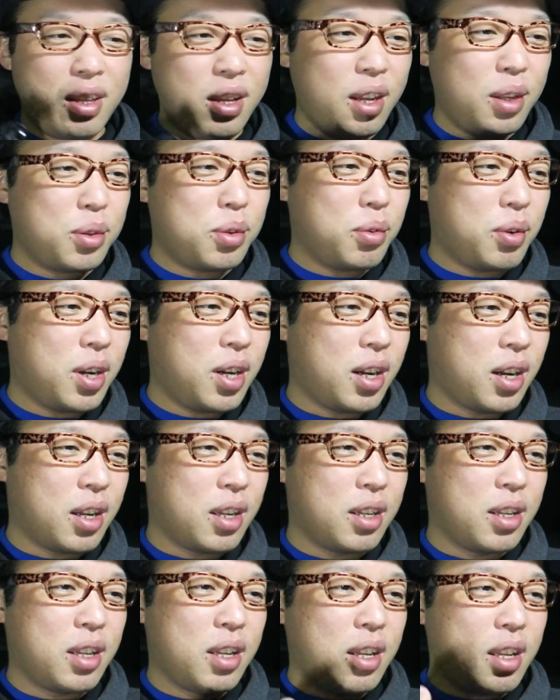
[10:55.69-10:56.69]
で、あとは、
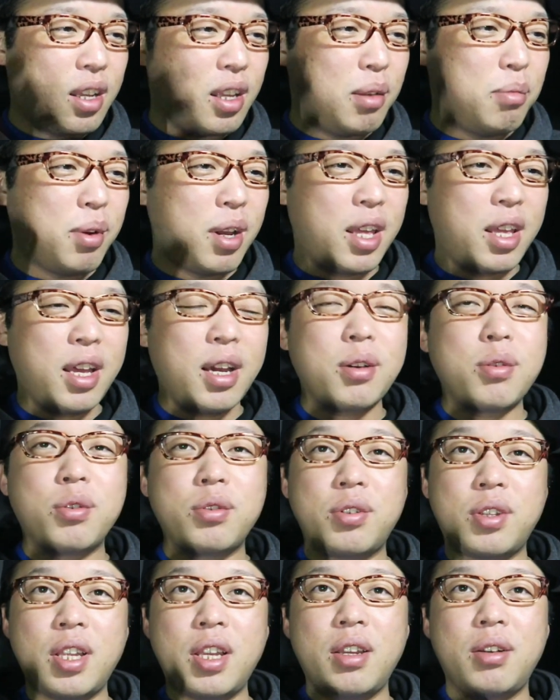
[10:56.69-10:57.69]
今
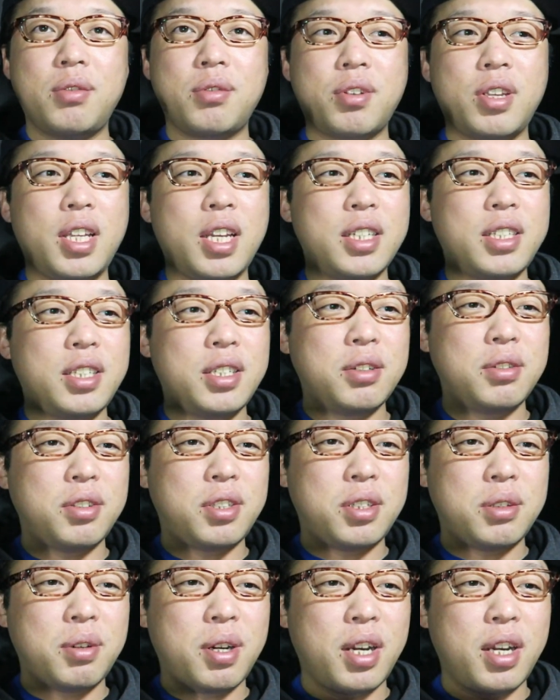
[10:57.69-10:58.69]
エアコンのね、吹き出し
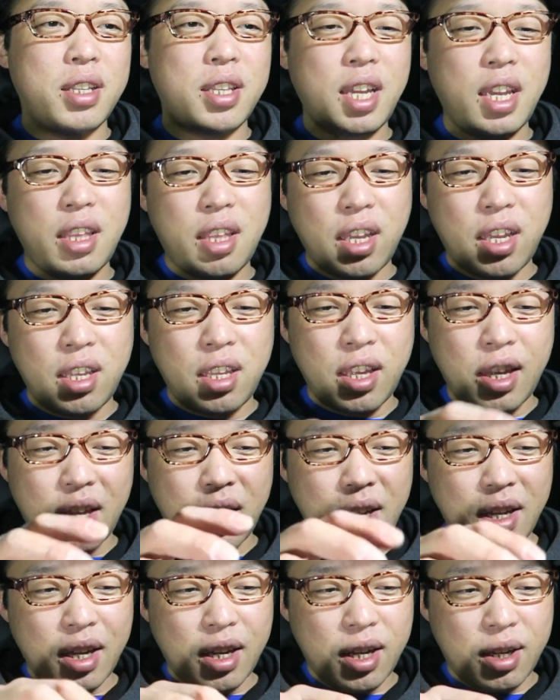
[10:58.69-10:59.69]
口は、だいたい
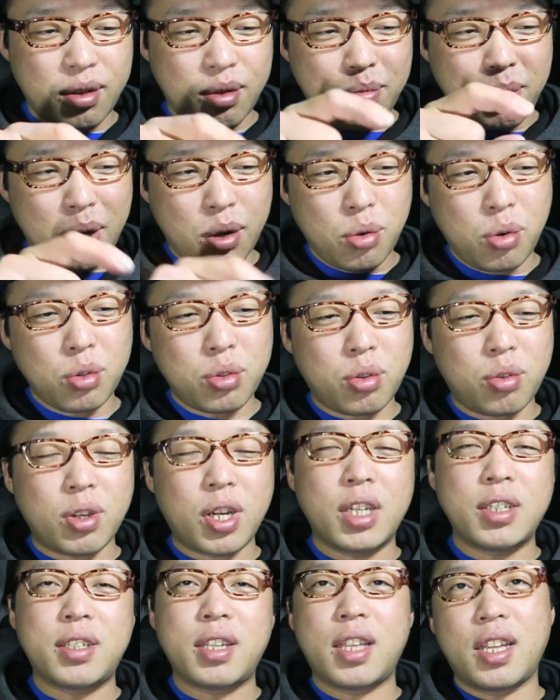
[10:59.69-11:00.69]
ね、あの、まあ、オート
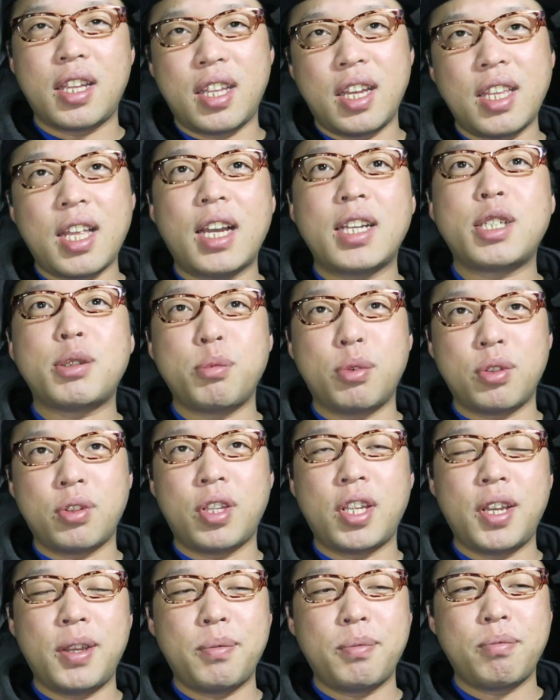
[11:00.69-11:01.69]
とかたらだいたい足
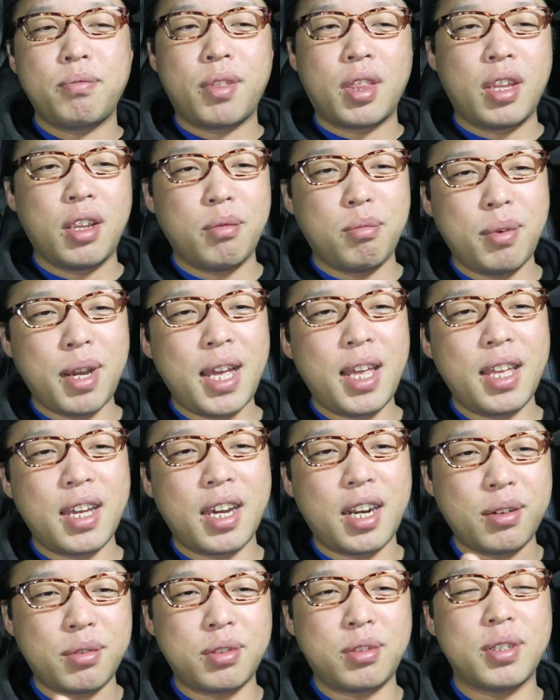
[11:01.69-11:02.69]
元で。
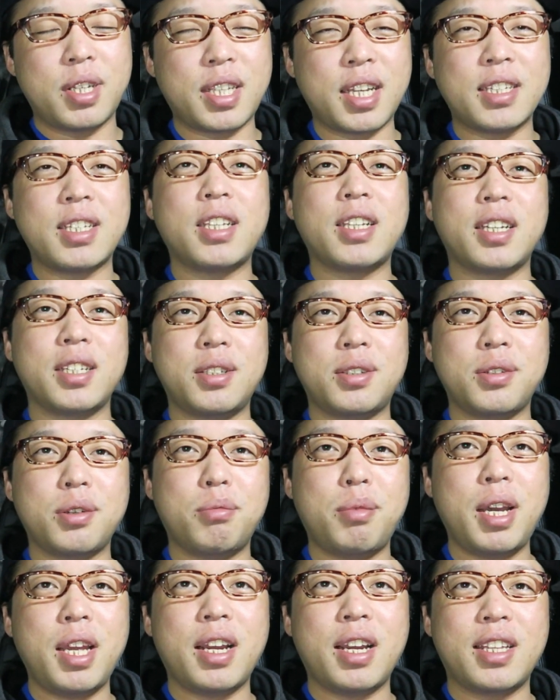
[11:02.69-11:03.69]
前から普通は出さないです
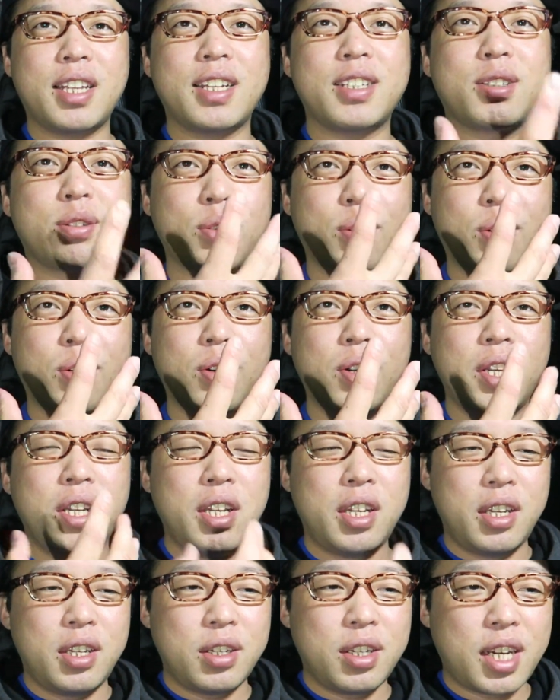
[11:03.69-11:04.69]
よ。前から出すと、
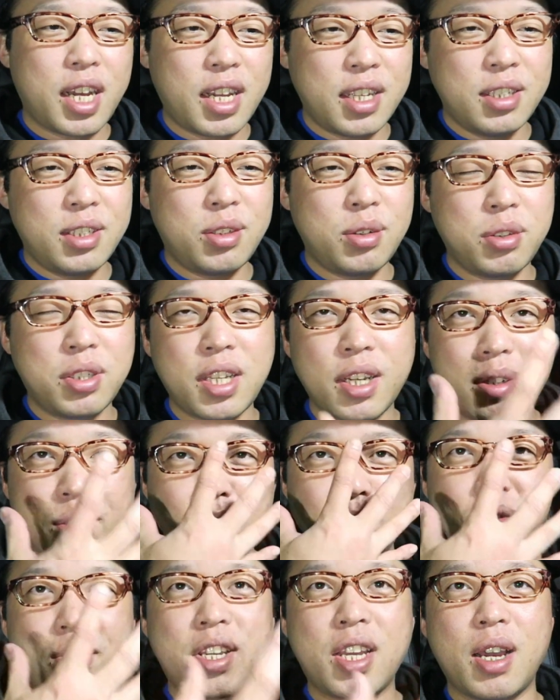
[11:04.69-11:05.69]
乾燥した
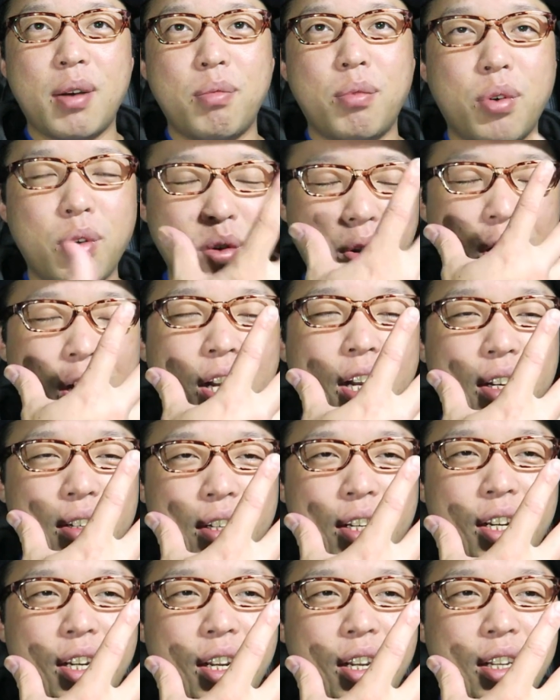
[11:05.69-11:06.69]
空気がもろかか
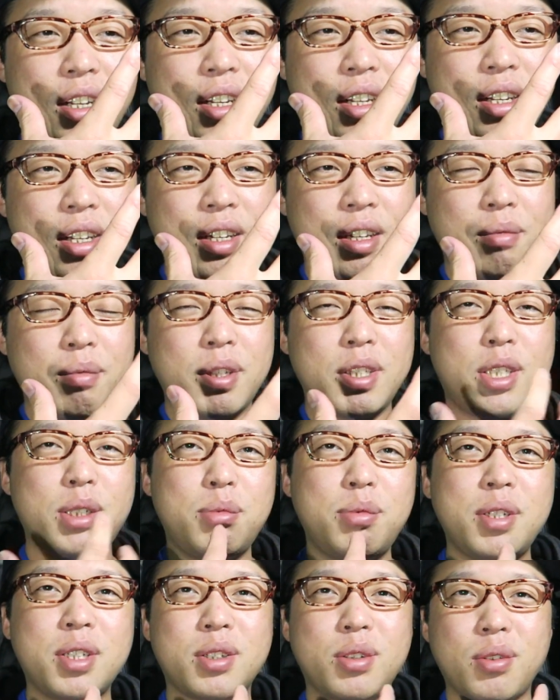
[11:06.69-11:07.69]
るから。まあ、
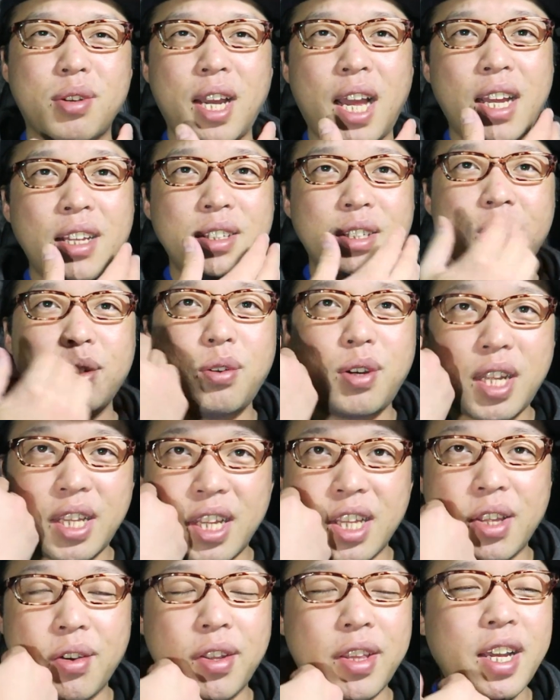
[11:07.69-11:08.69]
自分はその乾燥
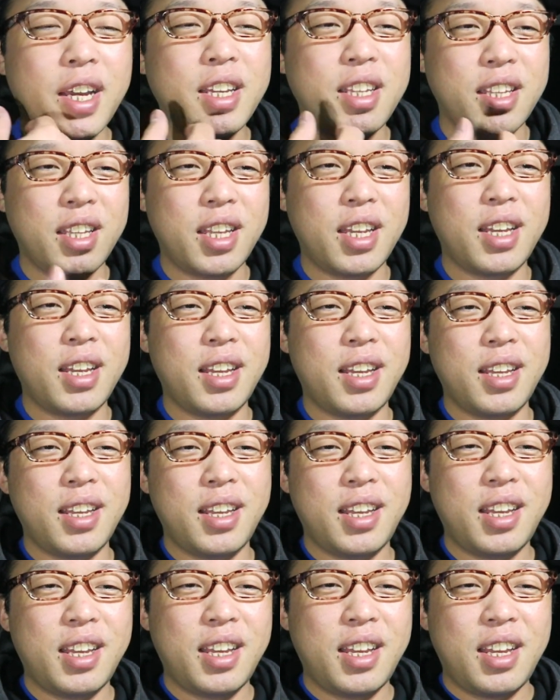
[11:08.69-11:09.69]
肌ではないんで、
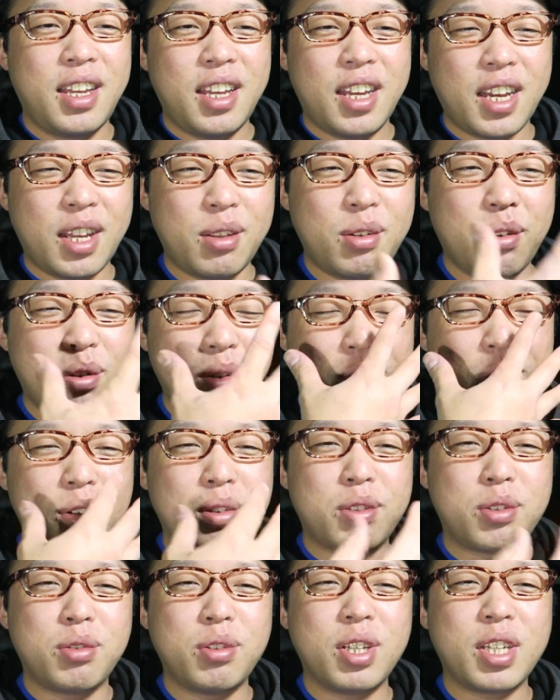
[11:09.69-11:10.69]
あ
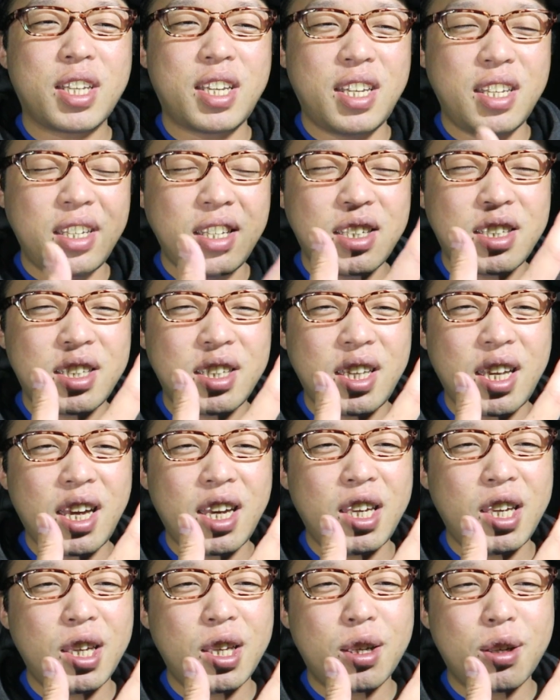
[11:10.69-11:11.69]
のー、そんな気にし
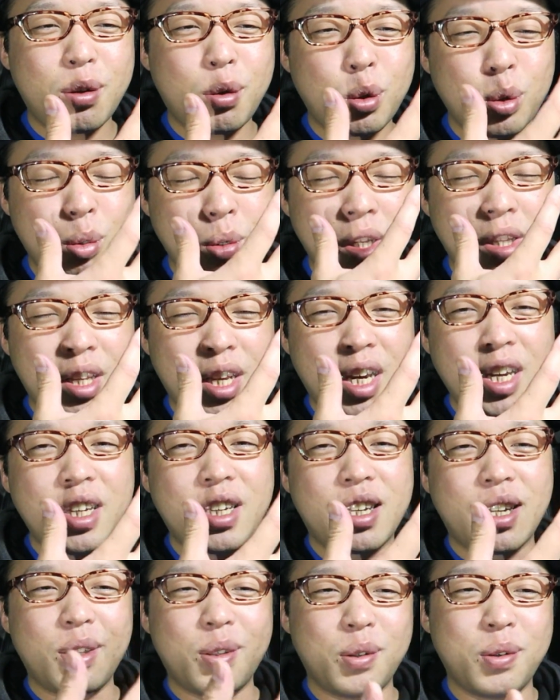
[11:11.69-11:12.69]
ないことはな
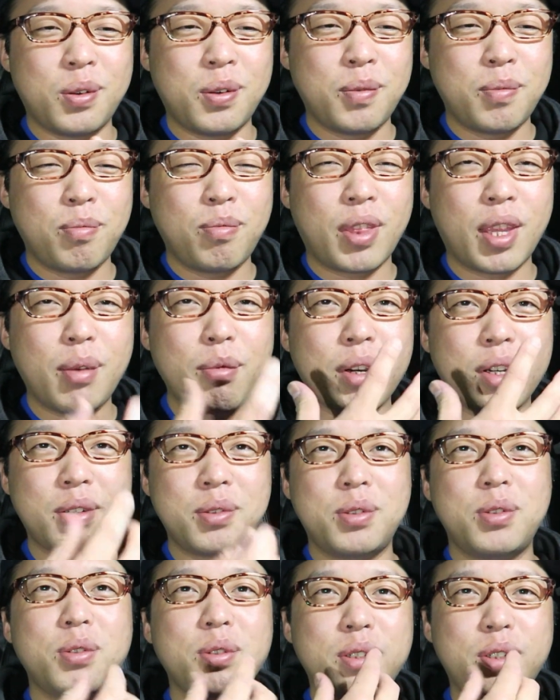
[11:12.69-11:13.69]
いけど、やっぱ
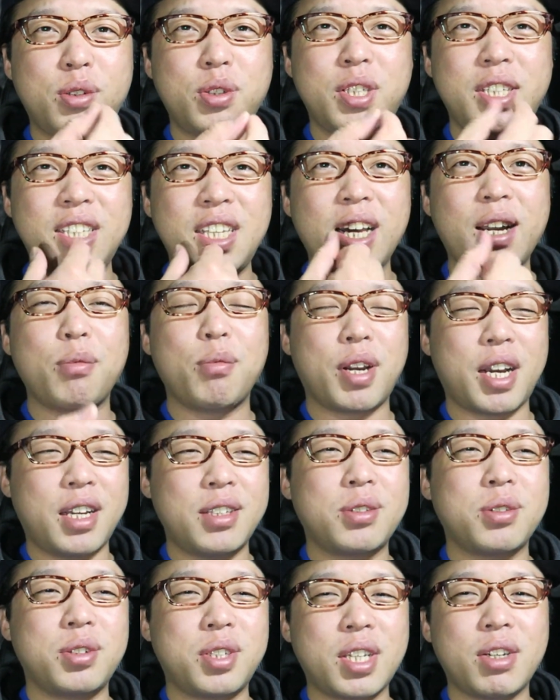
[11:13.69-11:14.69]
く、口の中も
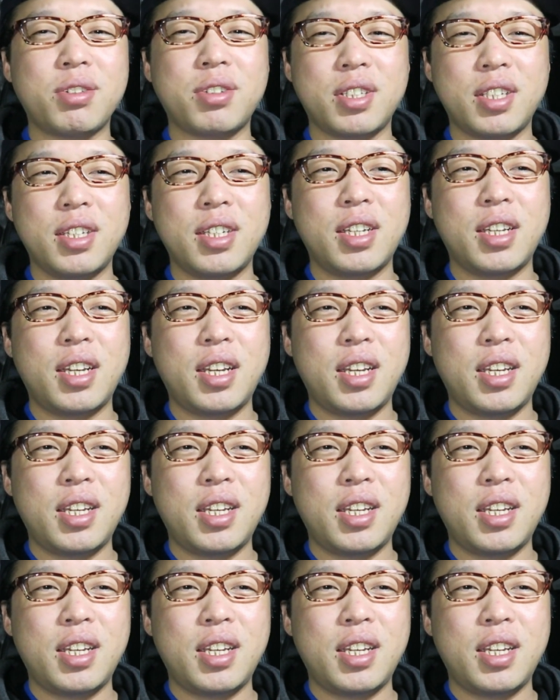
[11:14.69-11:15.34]
乾燥しちゃうしね。